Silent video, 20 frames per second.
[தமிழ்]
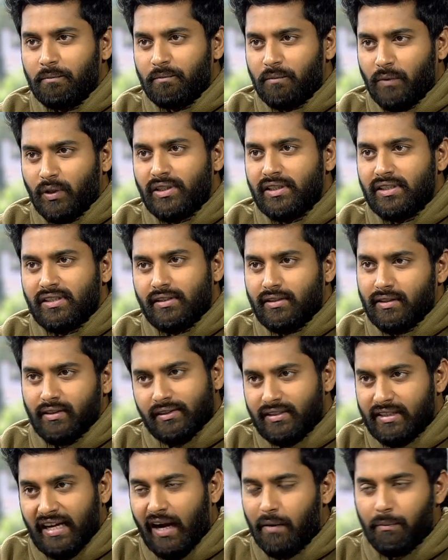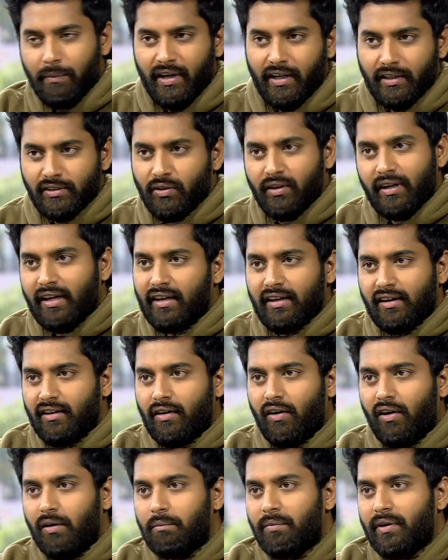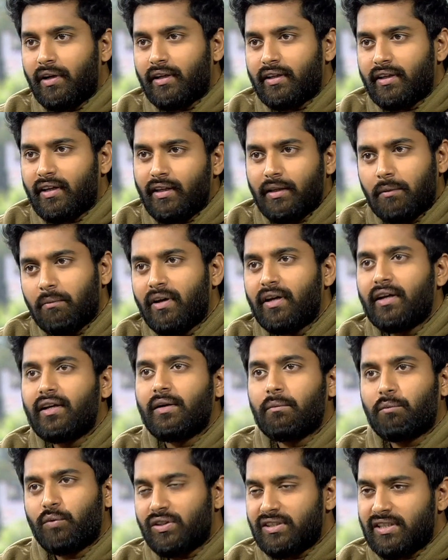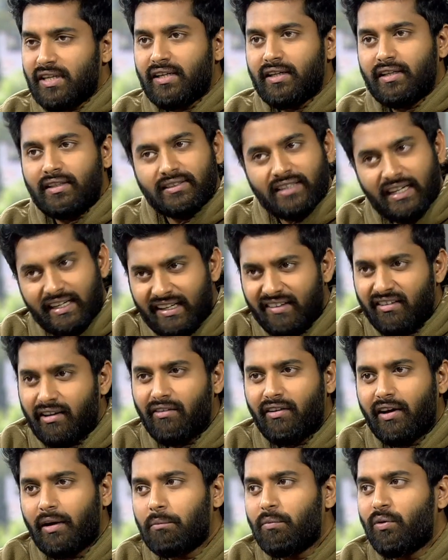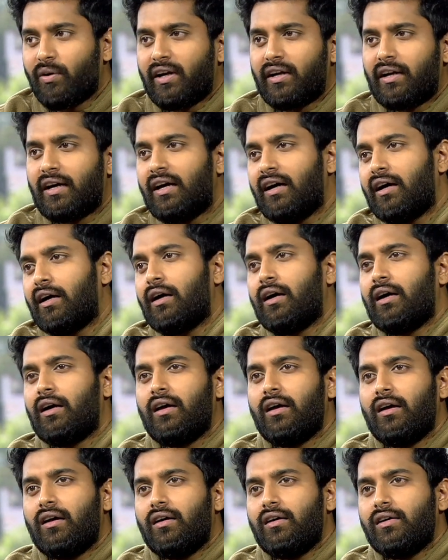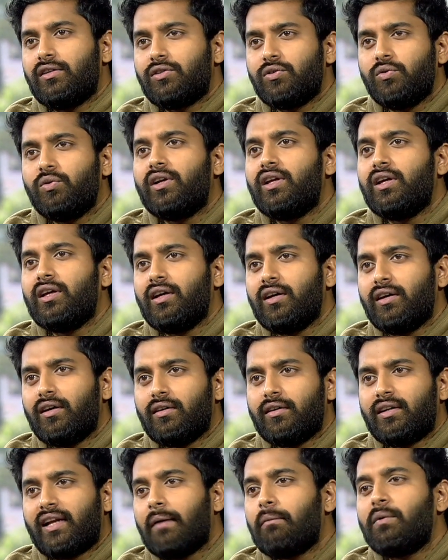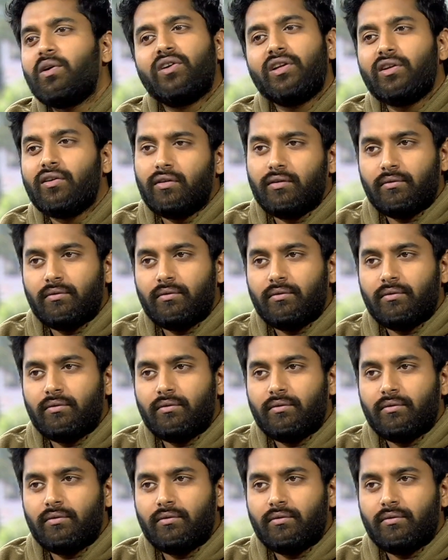ப்ராஜெக்ட் ஸ்டார்ட் பண்ணுறேன்னு சொல்லி எனக்கு கால் பண்ணியிருந்தேன் இந்த மாதிரி புதுசாக சன் டிவியில் வரப்போகிறேன்டா ஷூட்டிங் டைமில் வந்து